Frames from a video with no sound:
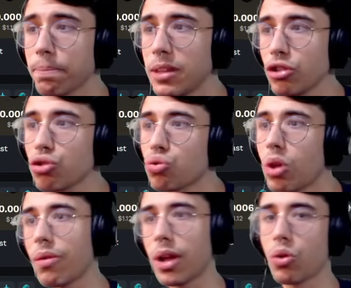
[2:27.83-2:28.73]
Y eso
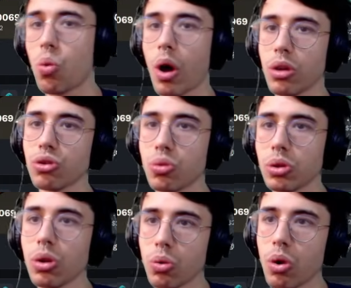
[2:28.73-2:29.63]
ayudaba al jugador, sobre
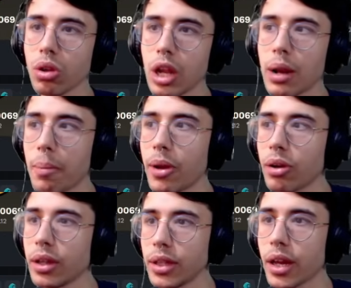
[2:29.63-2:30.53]
todo al jugador de la menor
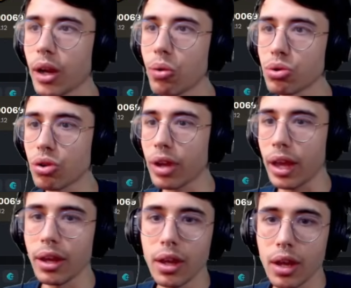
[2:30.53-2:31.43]
cantidad de recursos,
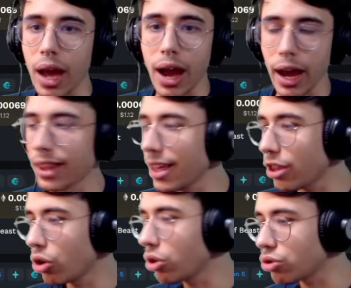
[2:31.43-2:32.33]
que a día
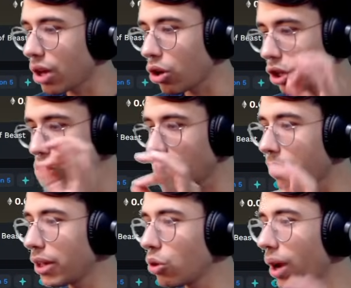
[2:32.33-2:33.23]
de hoy, o sea, estoy
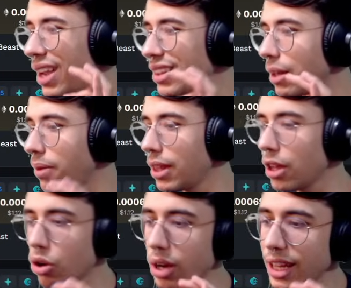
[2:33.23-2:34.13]
grabando este
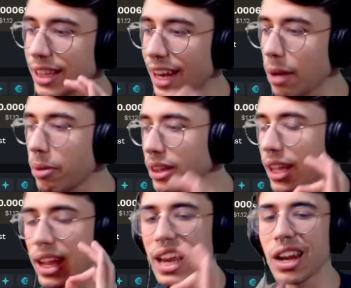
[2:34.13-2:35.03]
video
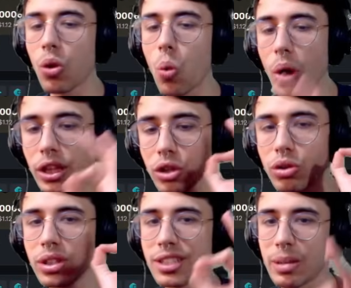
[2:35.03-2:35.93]
literalmente el 4
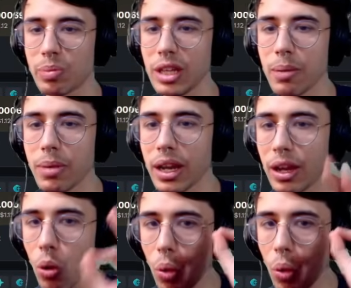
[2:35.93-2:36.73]
de septiembre,